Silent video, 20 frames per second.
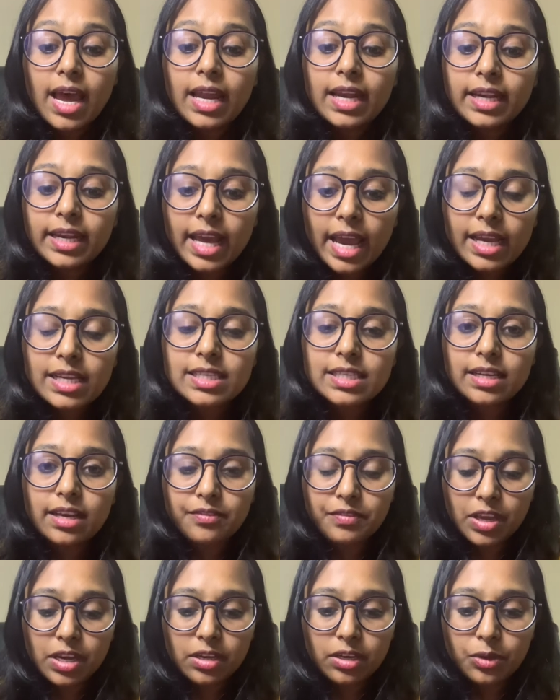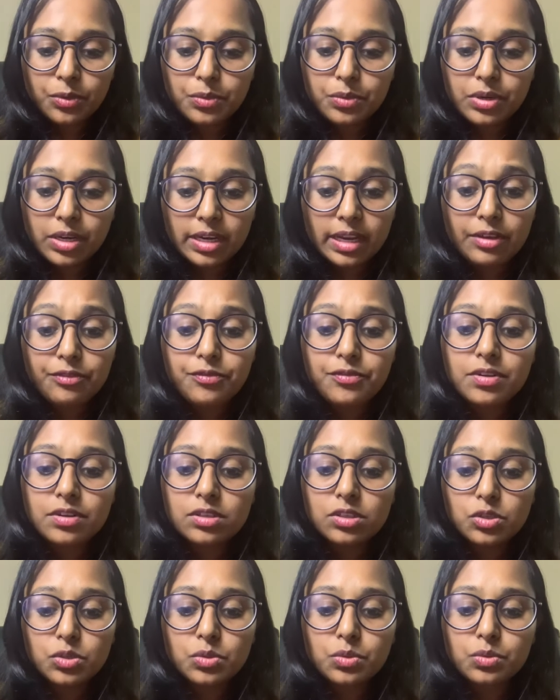टैक्स रेवेन्यू
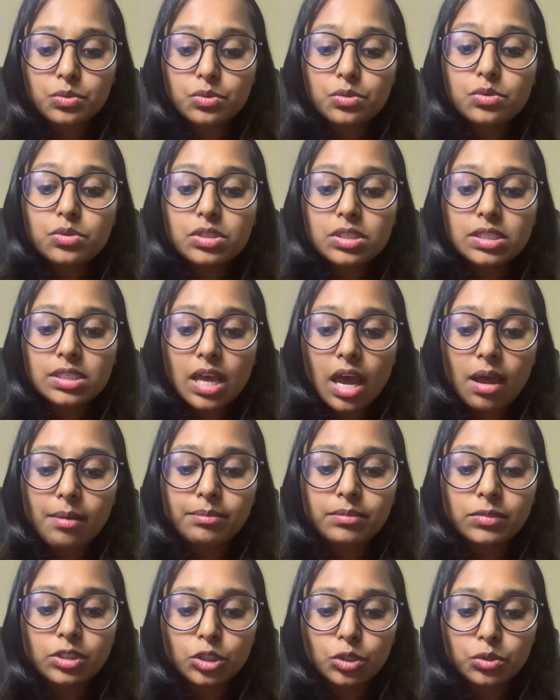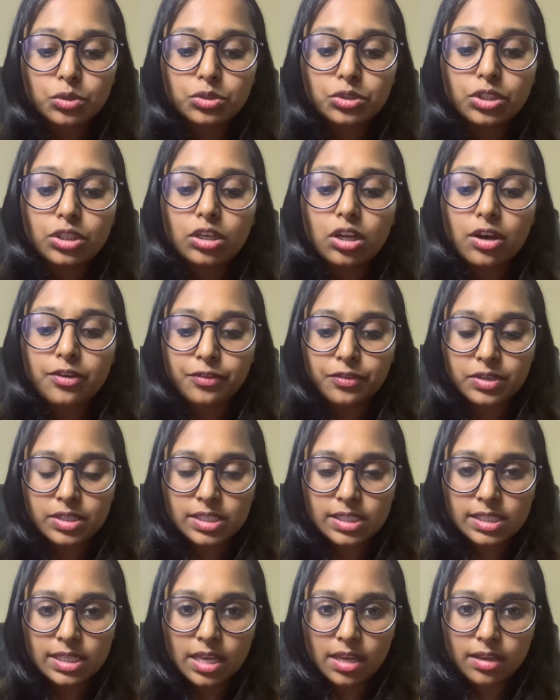रेफर्स टू सम टोटल ऑफ
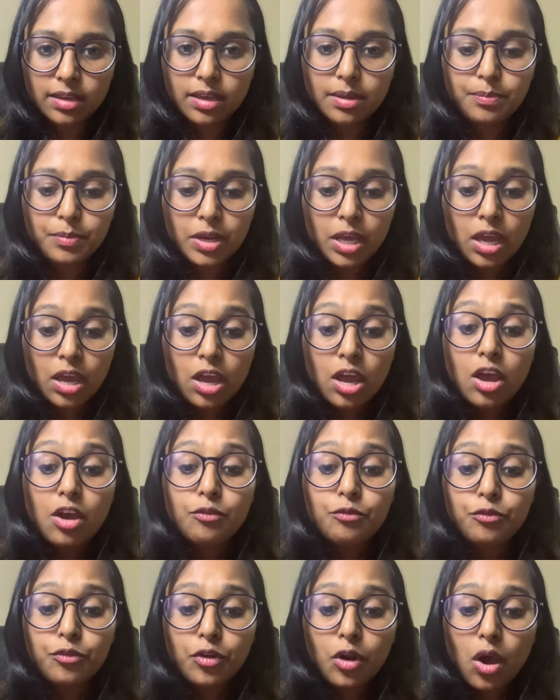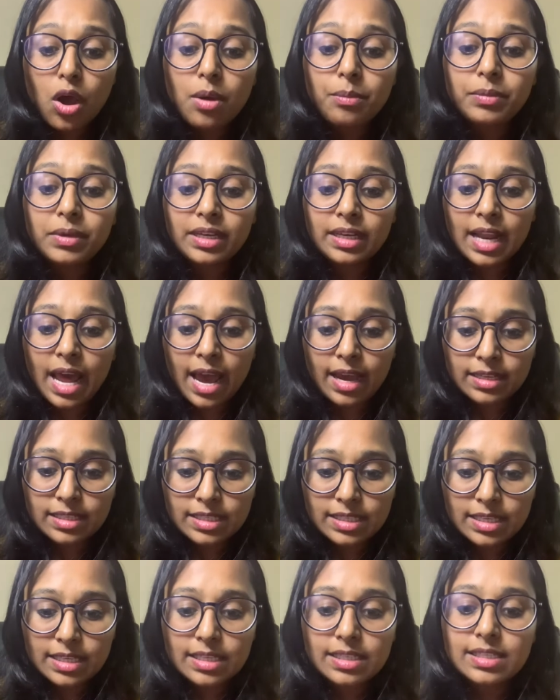रिसिप्ट फ्रॉम
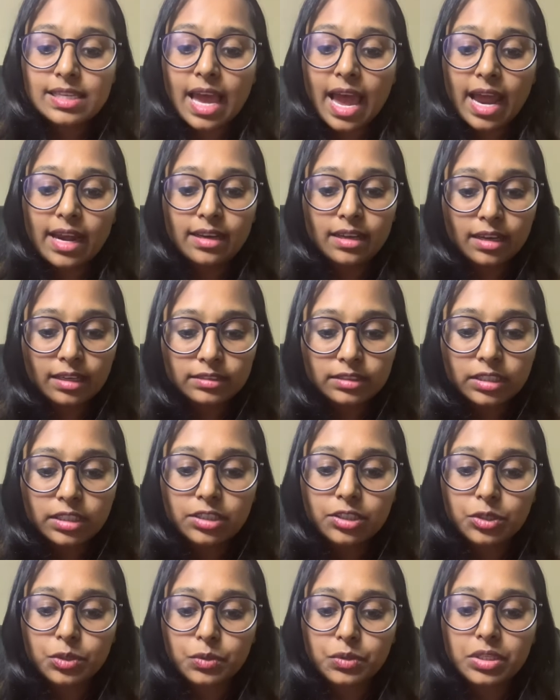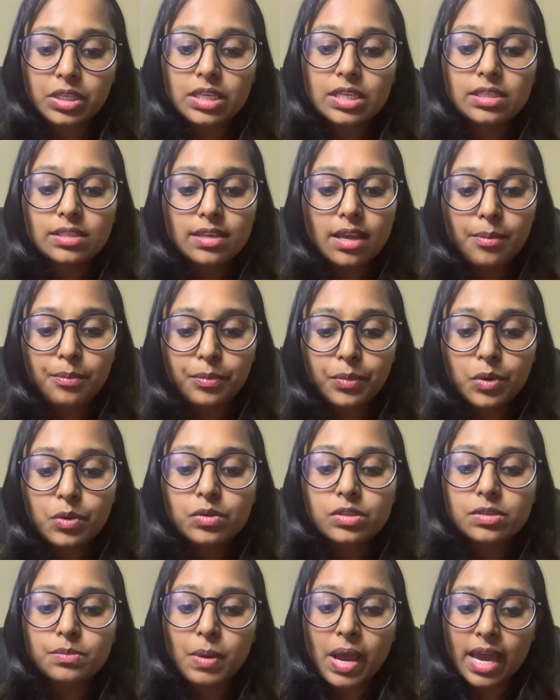टैक्सेस एंड अदर ड्यूटीज
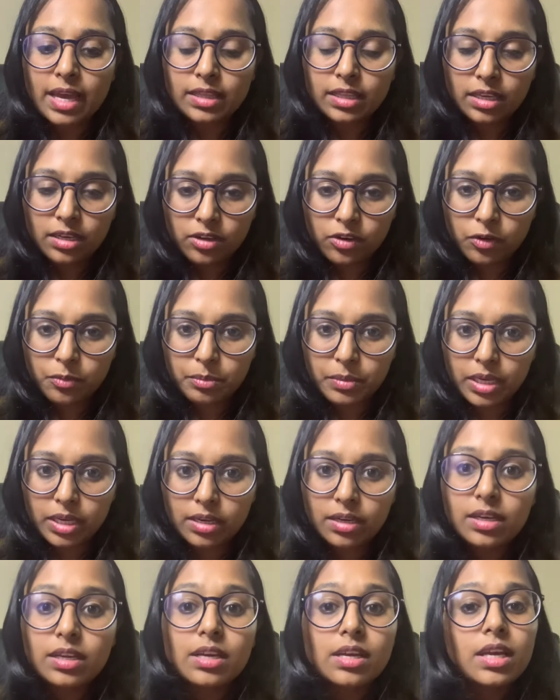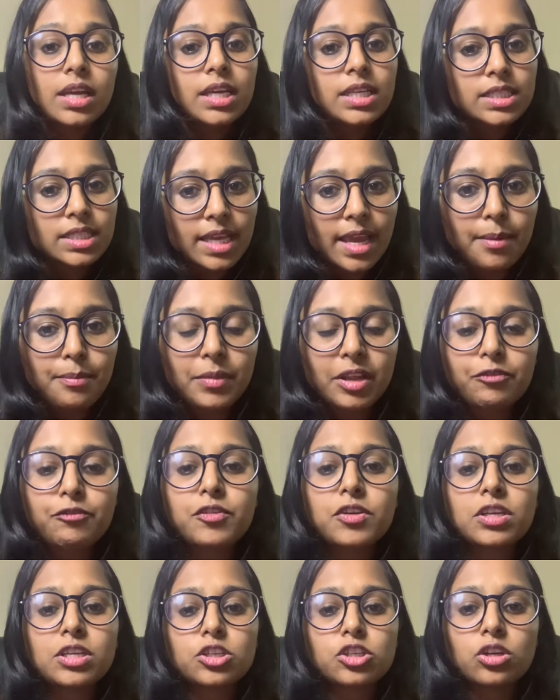इम्पोज बाय द गवर्नमेंट सेम
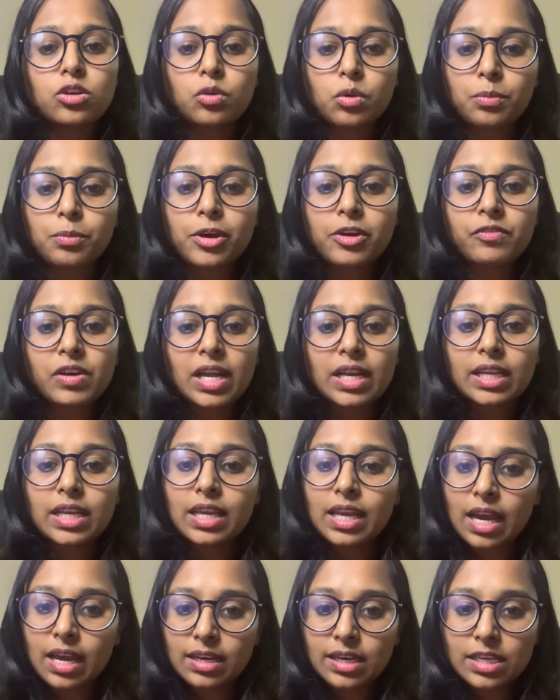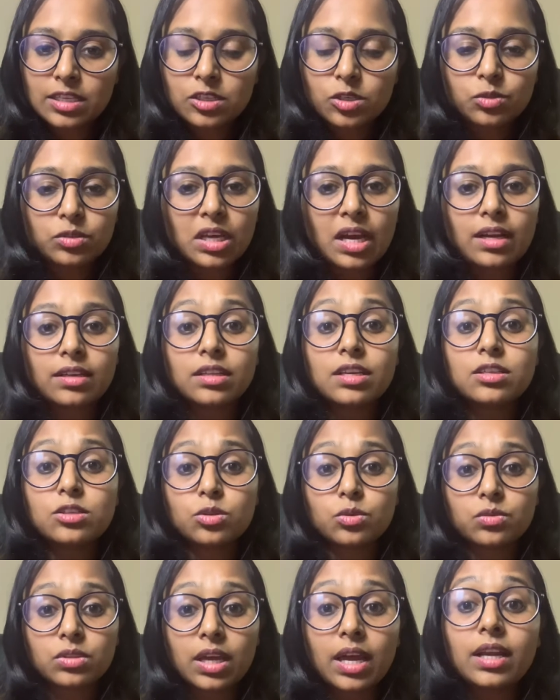डेफिनेशन ऊपर वाली यहाँ नीचे उतार दी
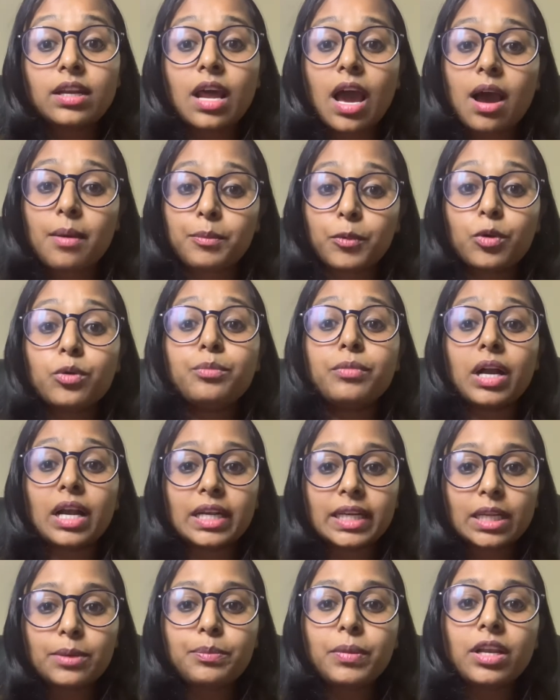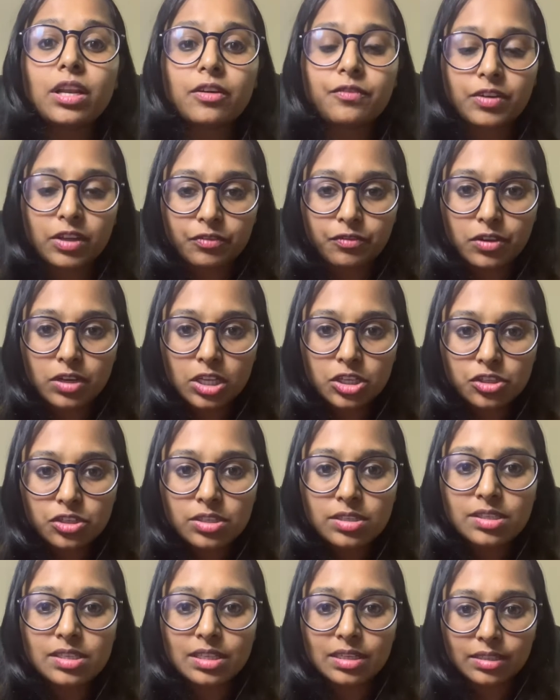सो so दैट आपको मल्टीपल ऑफ
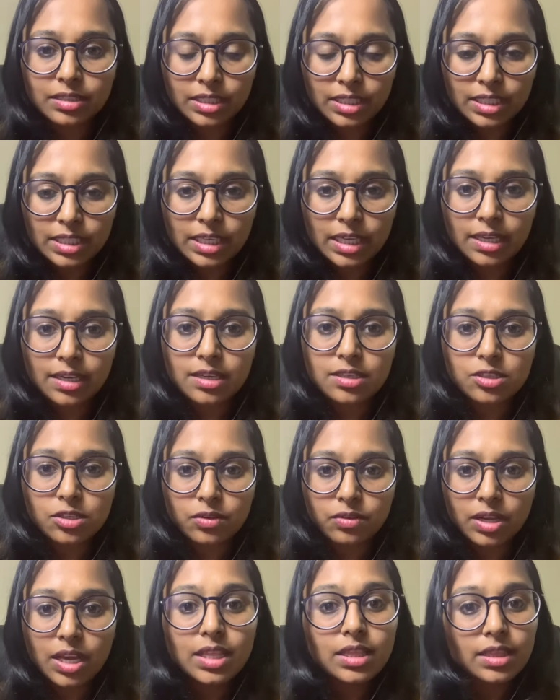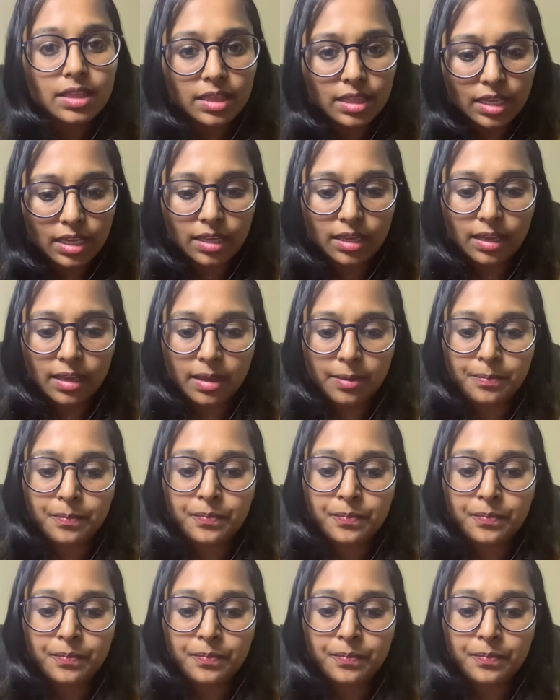डेफिनेशन लर्न करने की जरूरत नहीं है